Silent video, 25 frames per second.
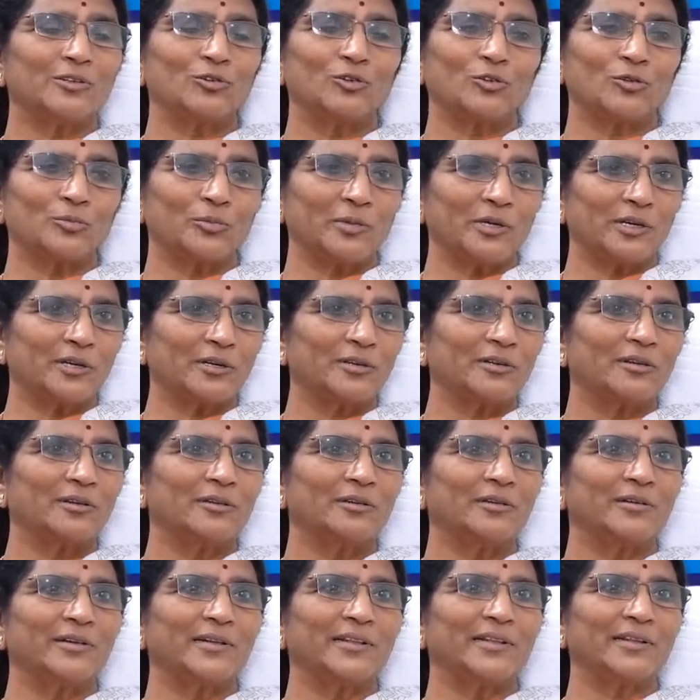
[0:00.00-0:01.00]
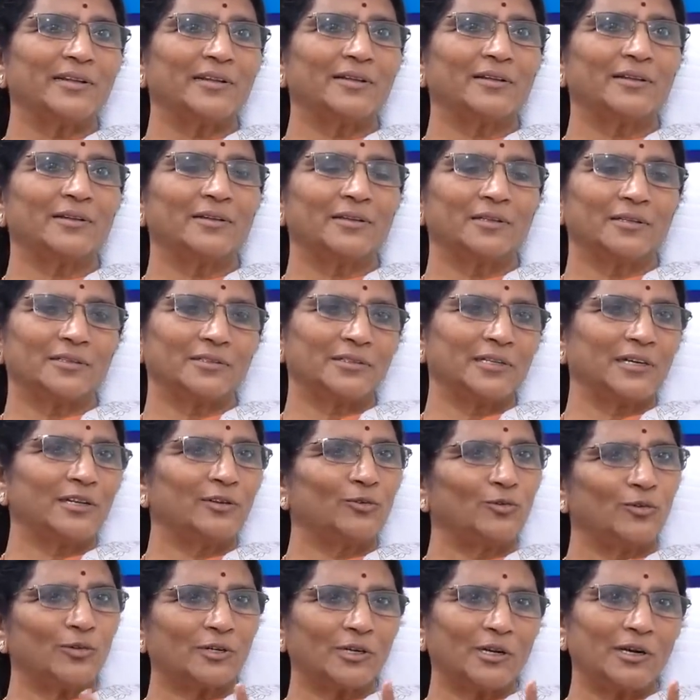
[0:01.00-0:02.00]
ఆ దుర్మార్గులు అది
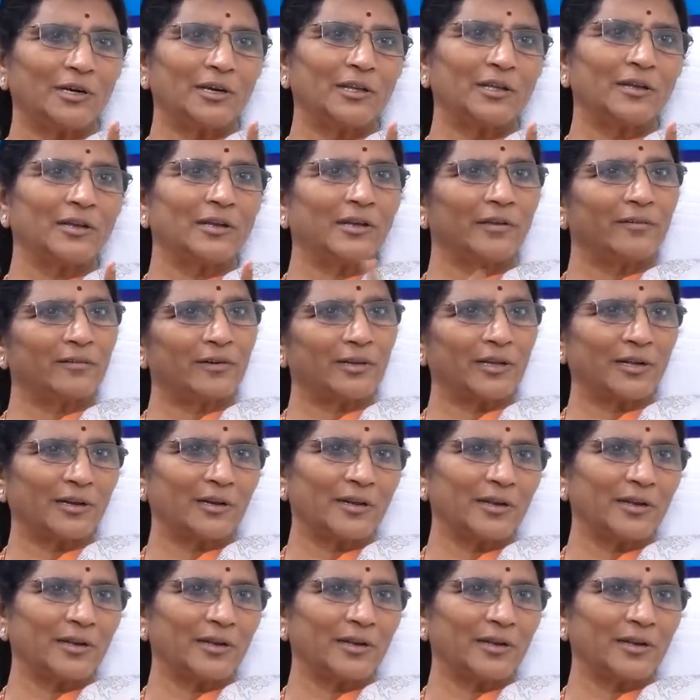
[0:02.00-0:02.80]
నిజానికి ఒక్కళ్ళన్నా ఏమన్నా